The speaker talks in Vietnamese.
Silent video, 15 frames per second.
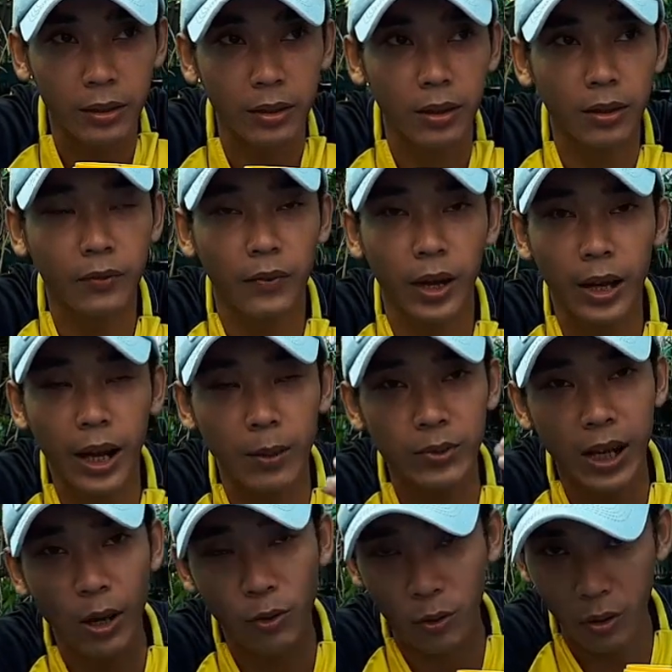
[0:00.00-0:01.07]
rồi phải làm
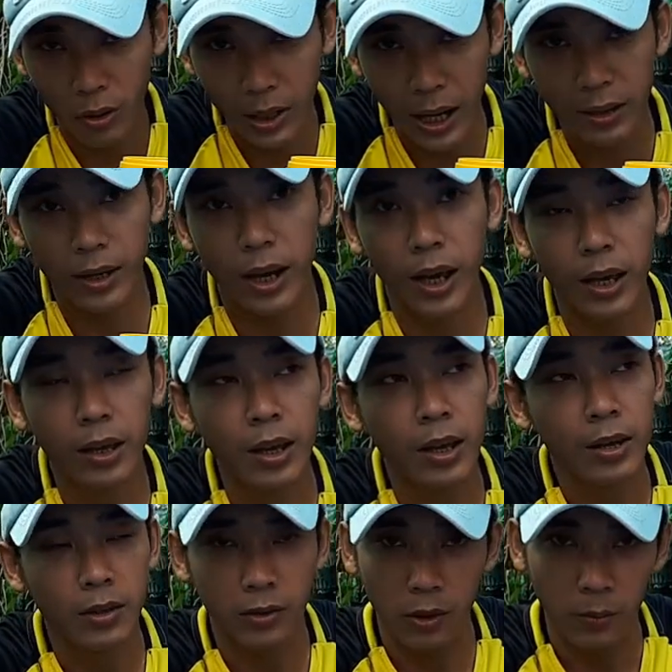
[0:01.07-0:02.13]
sao cho nó ra để
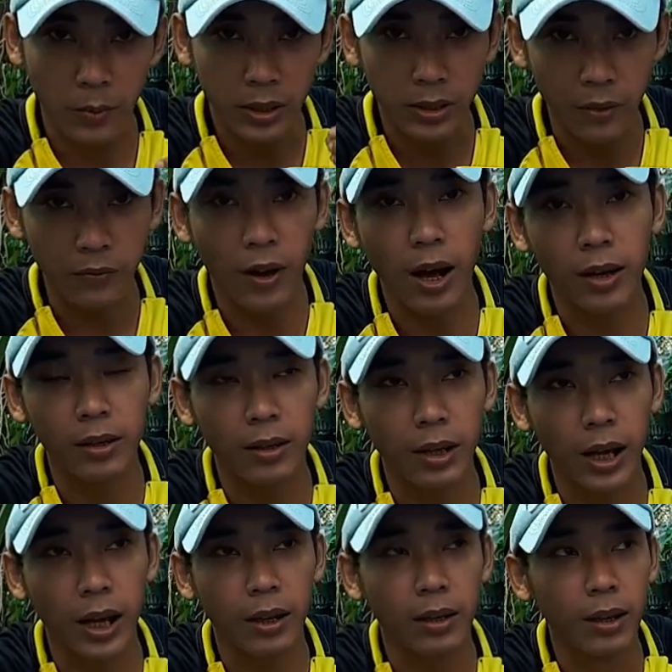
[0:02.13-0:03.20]
rồi mới xịt phân
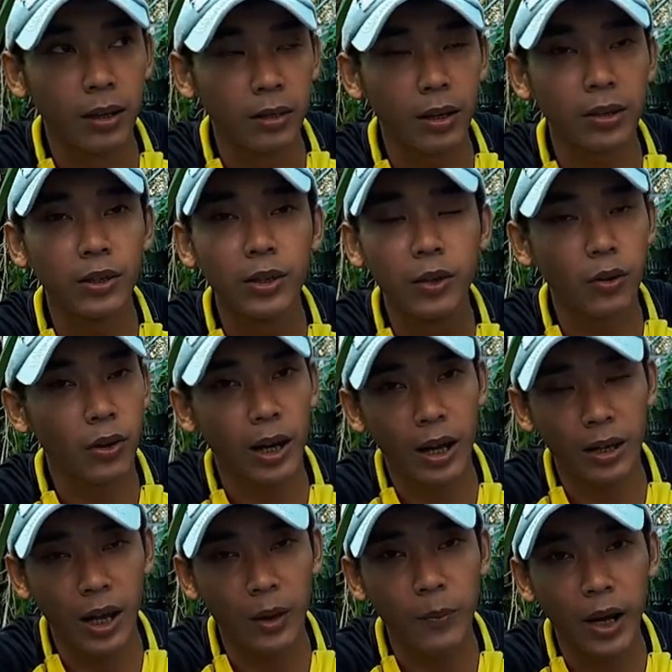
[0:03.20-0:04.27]
ha chứ chưa có ra
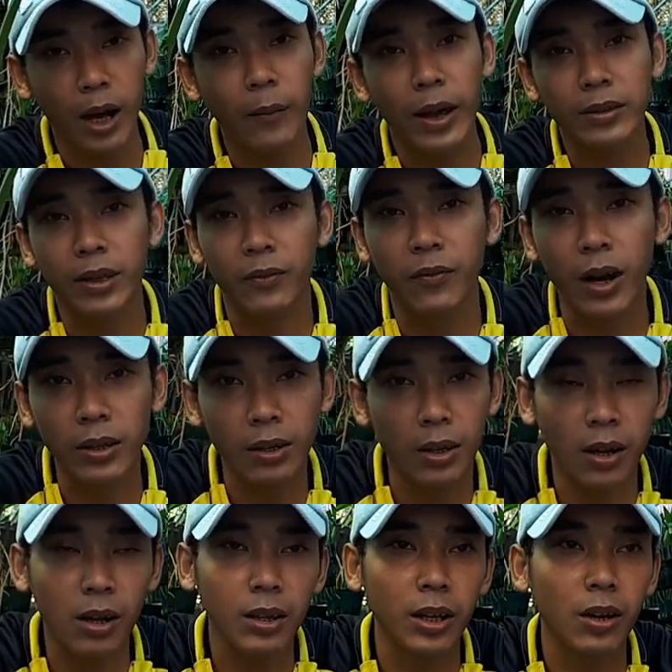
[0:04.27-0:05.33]
rễ mà các bạn xịt phân cho
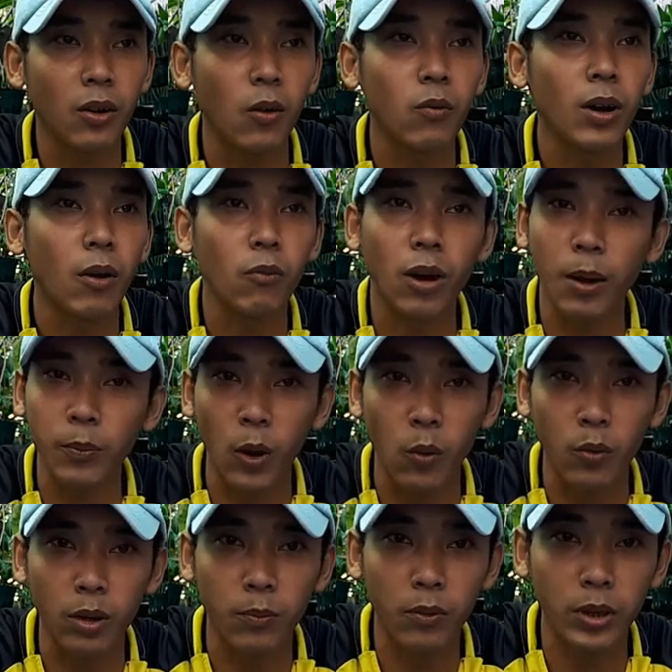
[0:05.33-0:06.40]
nó thì nó cũng không hấp thụ
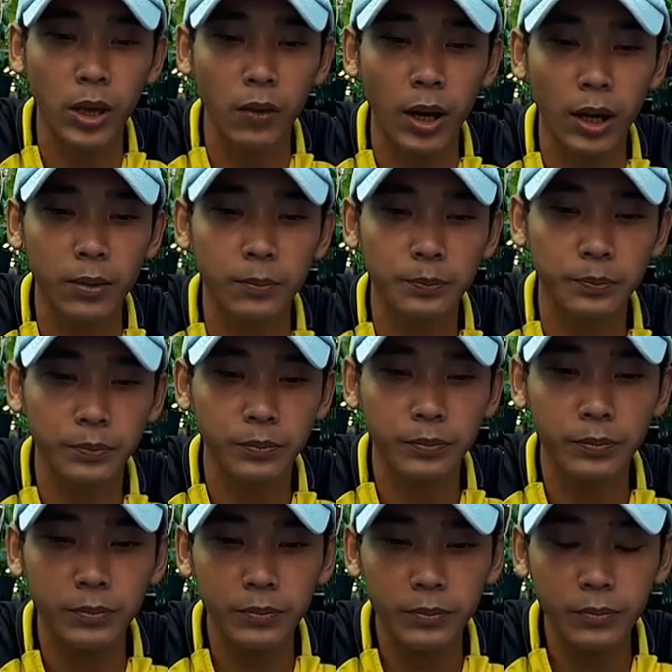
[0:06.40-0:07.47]
được bao nhiêu hết
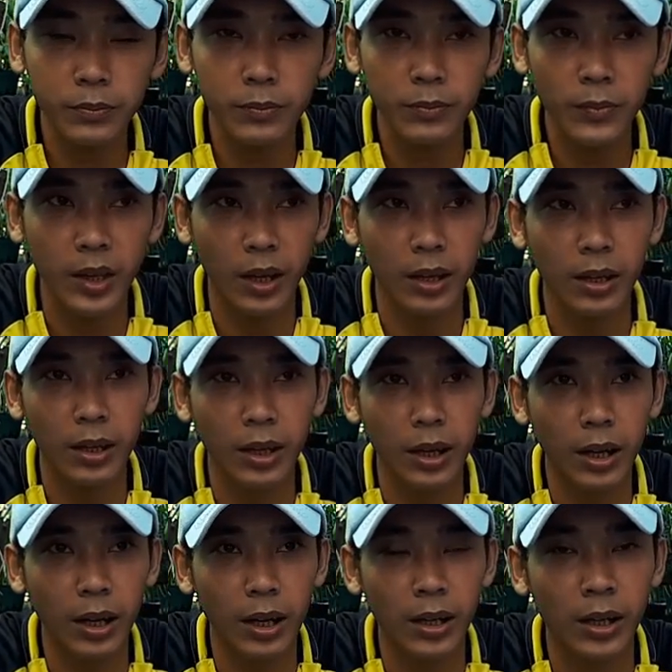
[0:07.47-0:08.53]
thì
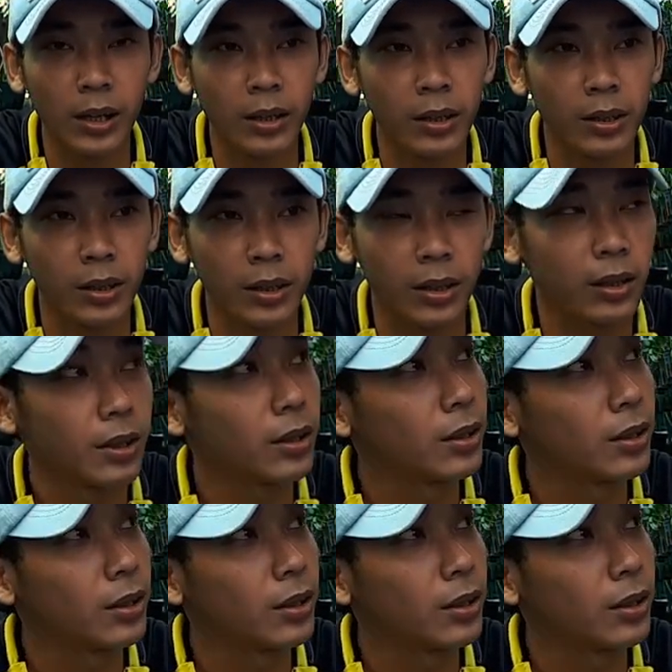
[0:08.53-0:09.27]
à, à,